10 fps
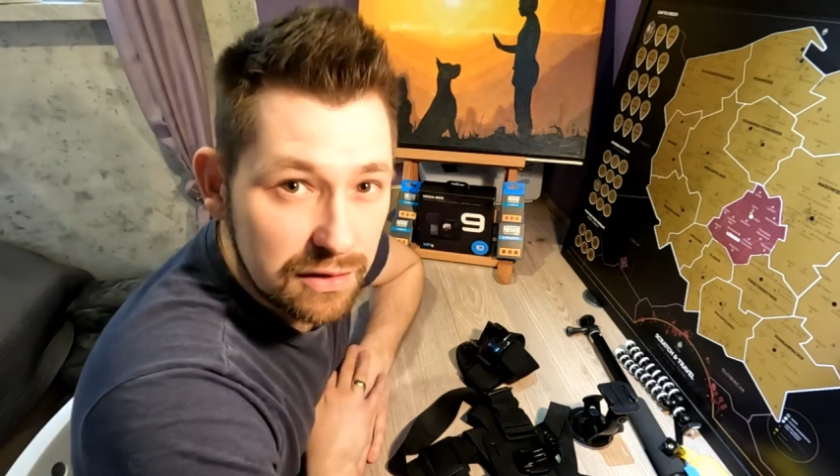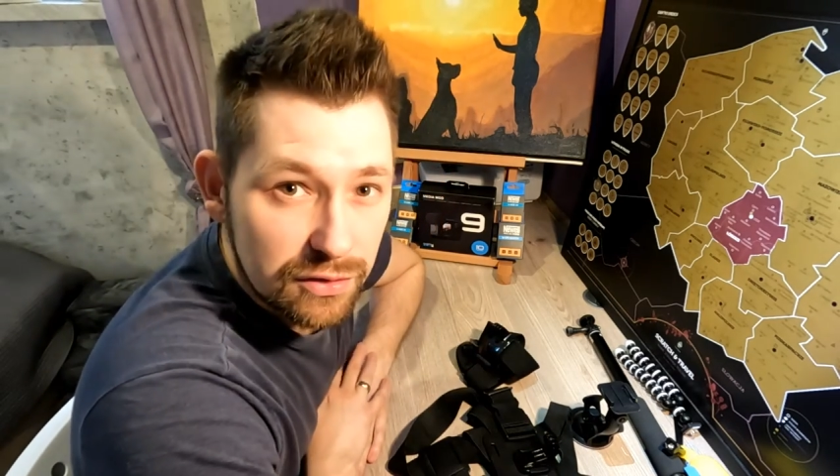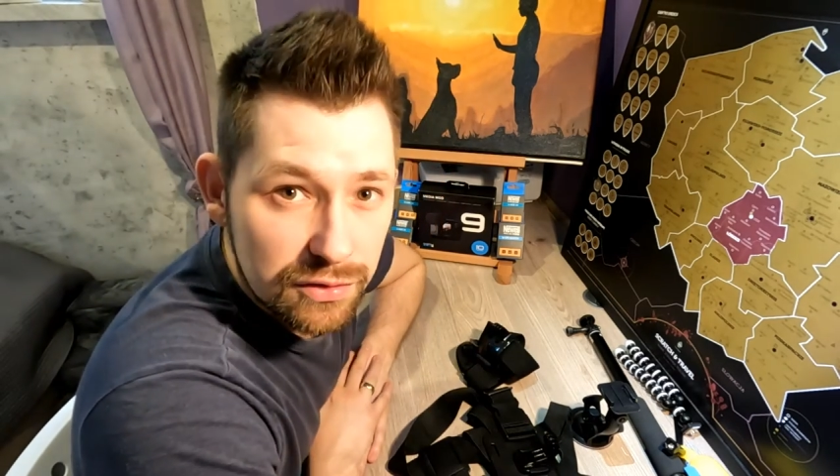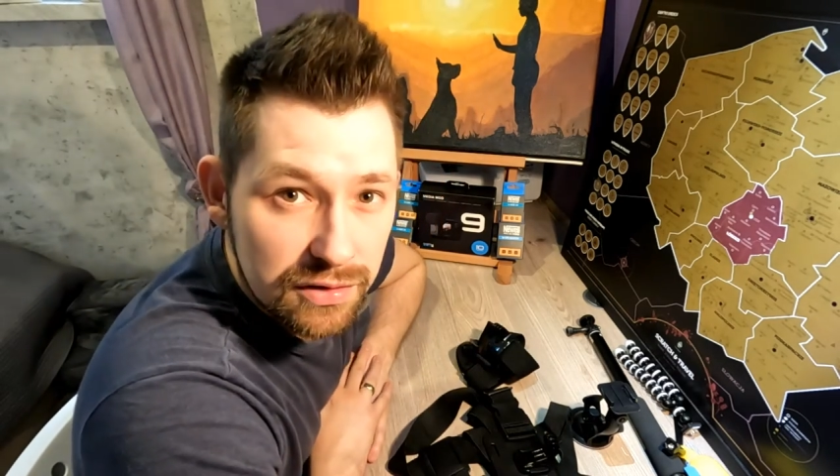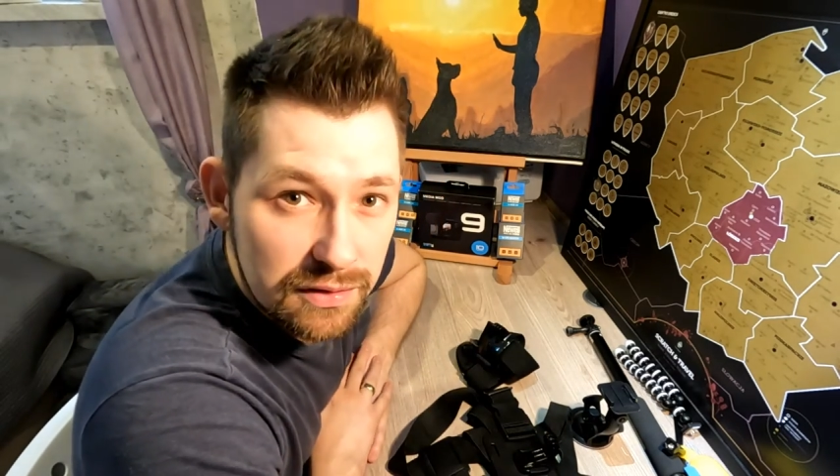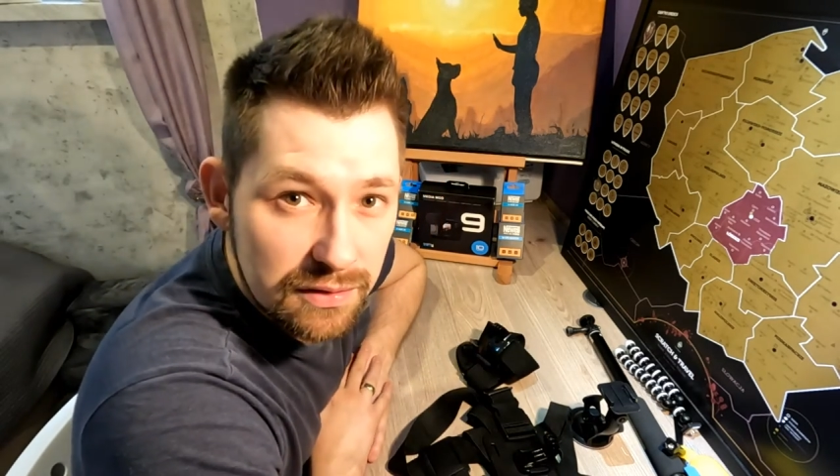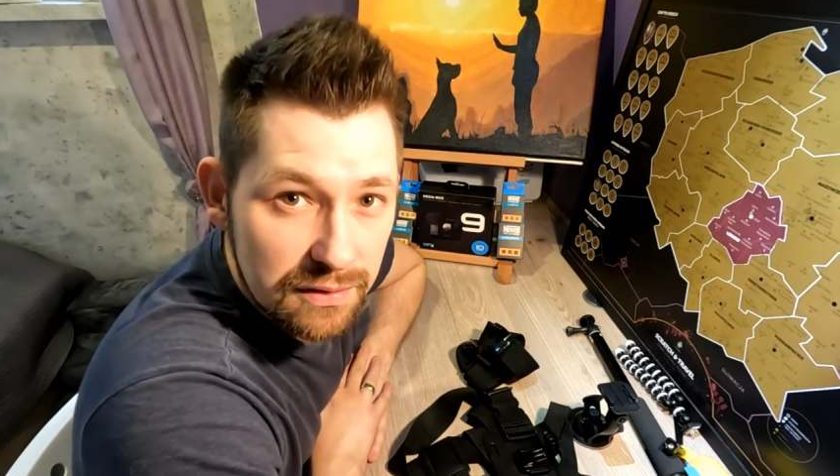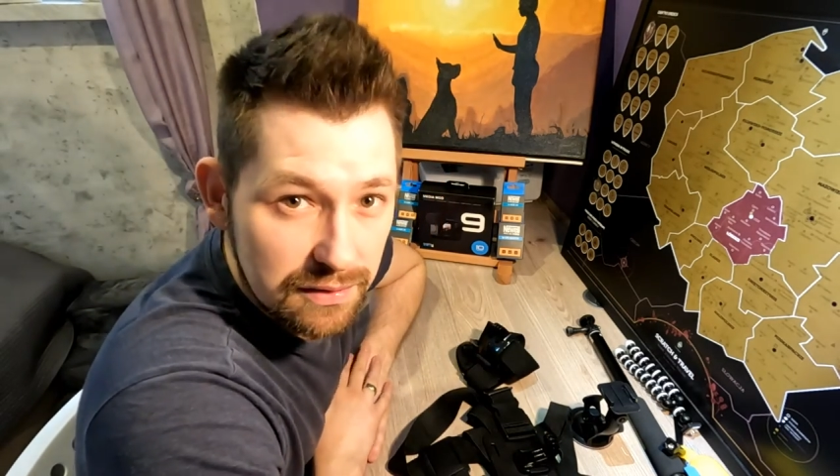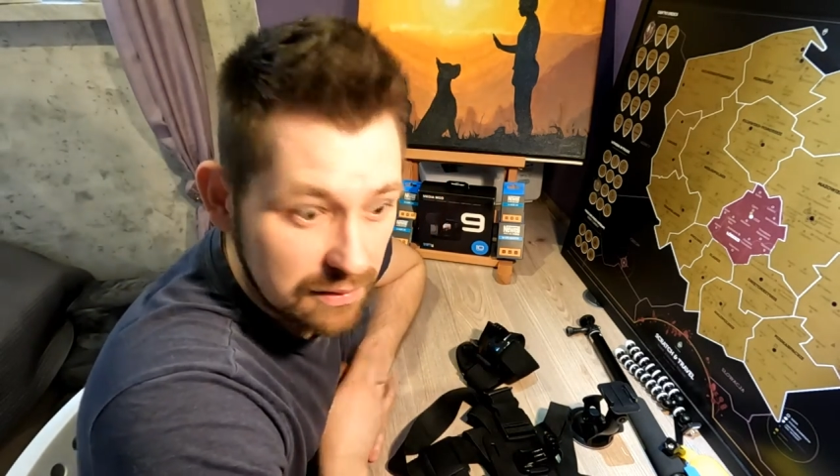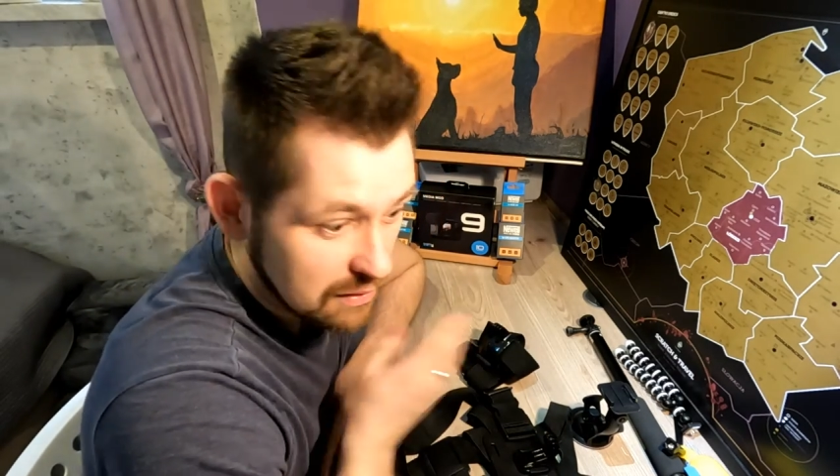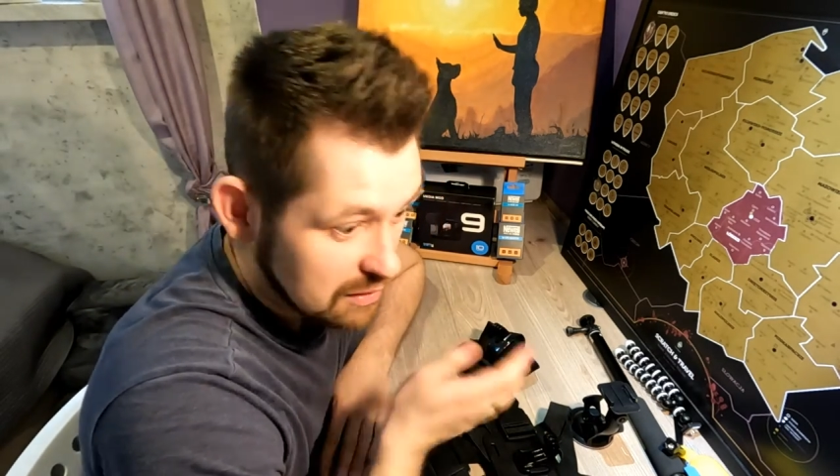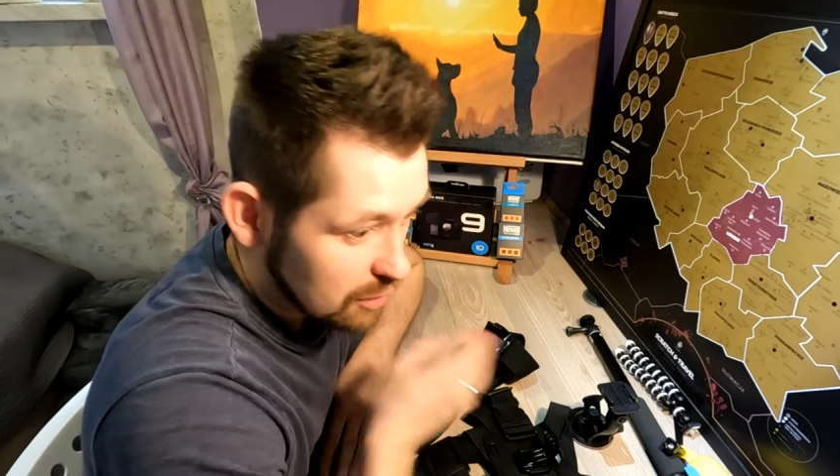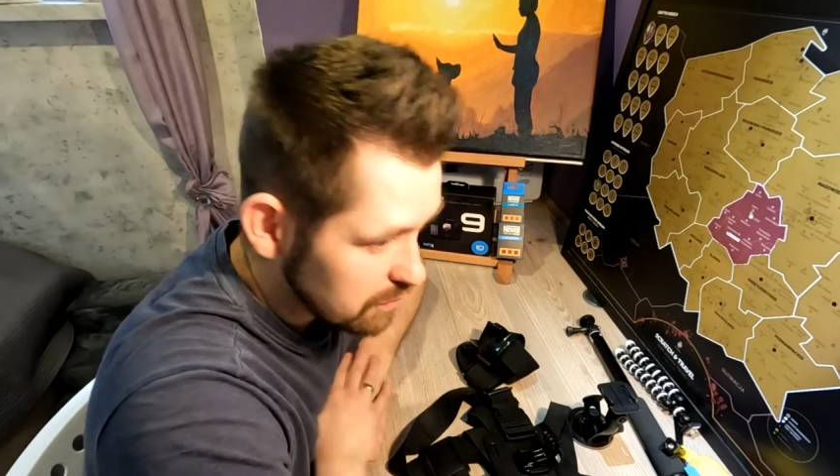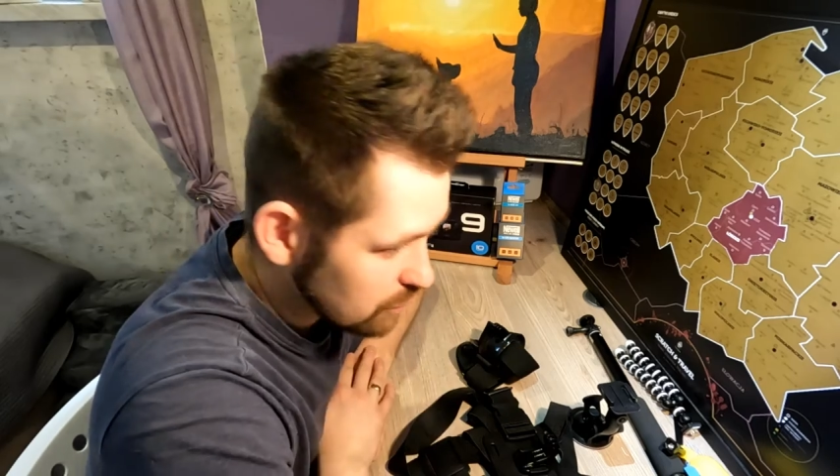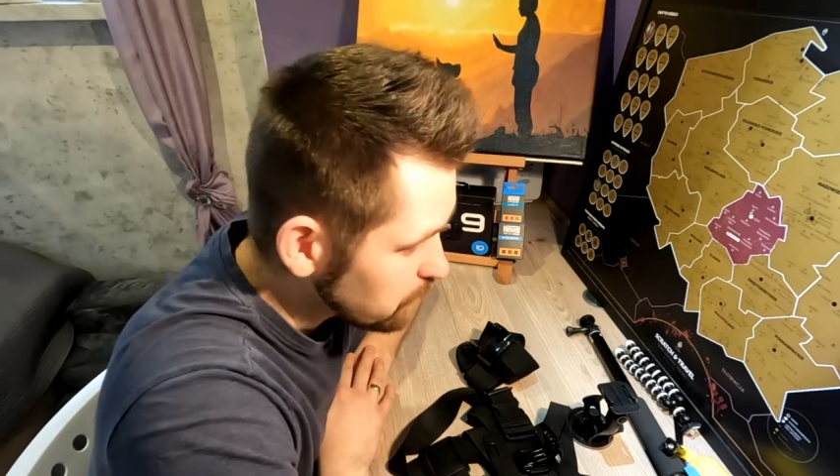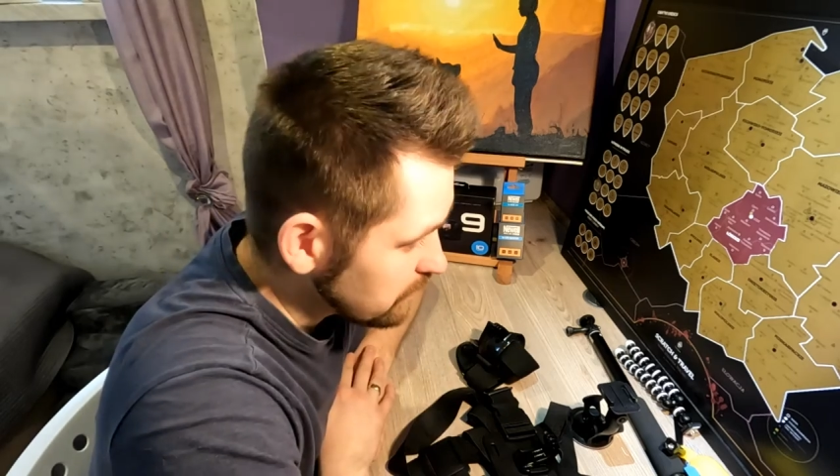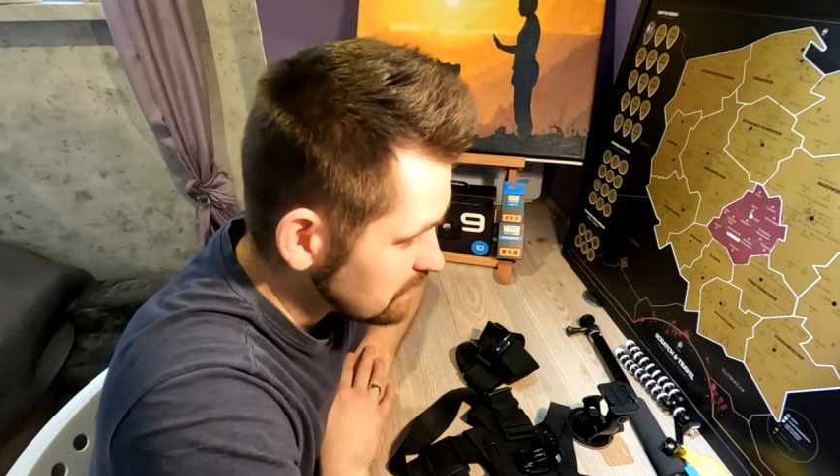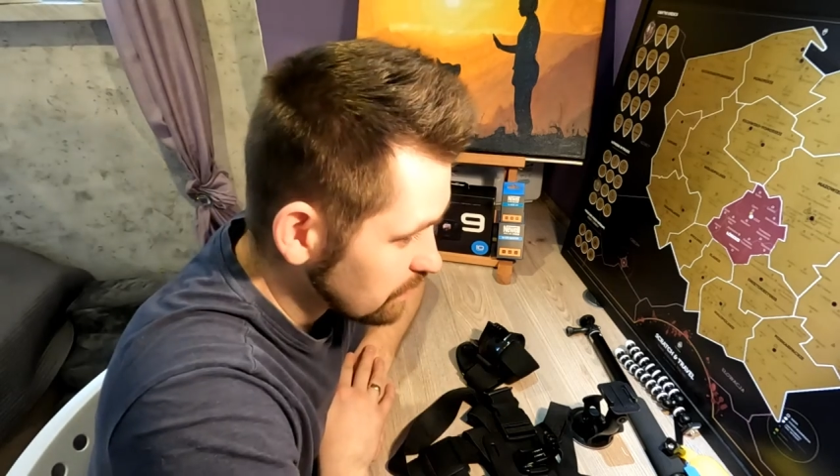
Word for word: ktoś chciałby kupić